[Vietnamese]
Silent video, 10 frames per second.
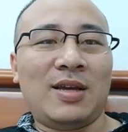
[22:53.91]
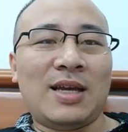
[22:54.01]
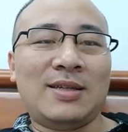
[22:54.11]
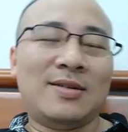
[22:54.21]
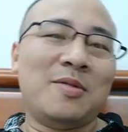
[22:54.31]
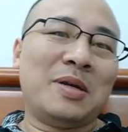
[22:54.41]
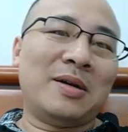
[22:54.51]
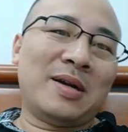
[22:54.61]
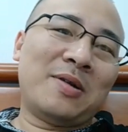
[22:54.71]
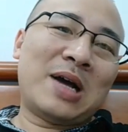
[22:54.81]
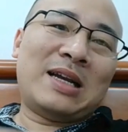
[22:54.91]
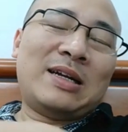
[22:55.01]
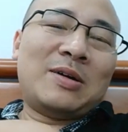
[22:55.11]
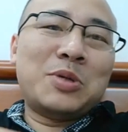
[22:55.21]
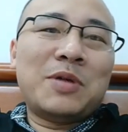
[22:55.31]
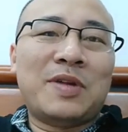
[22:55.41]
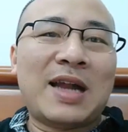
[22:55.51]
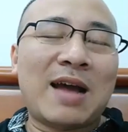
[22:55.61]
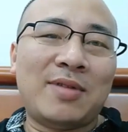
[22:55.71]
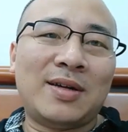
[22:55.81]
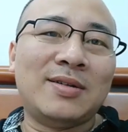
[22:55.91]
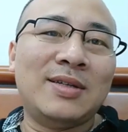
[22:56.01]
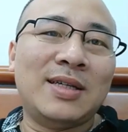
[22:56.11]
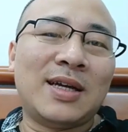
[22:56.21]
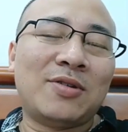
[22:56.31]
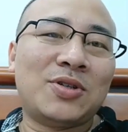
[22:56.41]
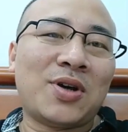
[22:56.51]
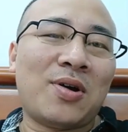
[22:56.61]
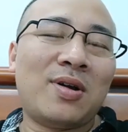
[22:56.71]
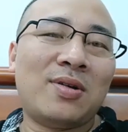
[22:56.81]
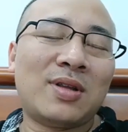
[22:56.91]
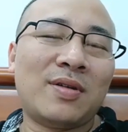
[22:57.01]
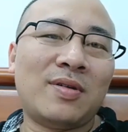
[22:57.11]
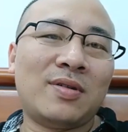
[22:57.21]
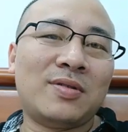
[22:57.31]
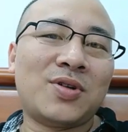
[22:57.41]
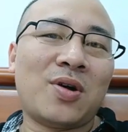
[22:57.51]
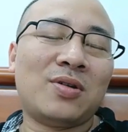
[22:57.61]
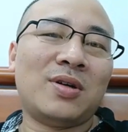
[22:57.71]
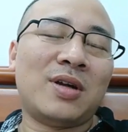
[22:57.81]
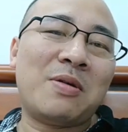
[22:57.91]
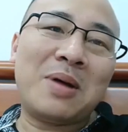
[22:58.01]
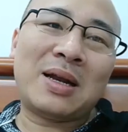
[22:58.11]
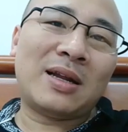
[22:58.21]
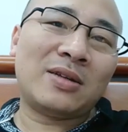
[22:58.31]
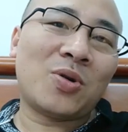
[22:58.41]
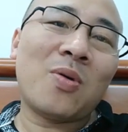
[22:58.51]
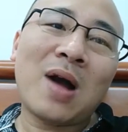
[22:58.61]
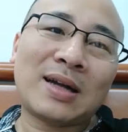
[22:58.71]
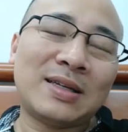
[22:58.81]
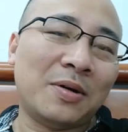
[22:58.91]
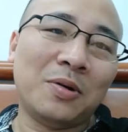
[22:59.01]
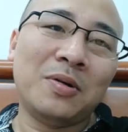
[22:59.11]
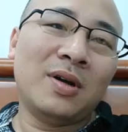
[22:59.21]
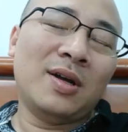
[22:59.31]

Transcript: ngày xưa mình ở Đài Loan là công nhân Việt Nam mình cứ nhìn thấy con chó đó, tại chó ở Đài Loan là chó hoang nhiều,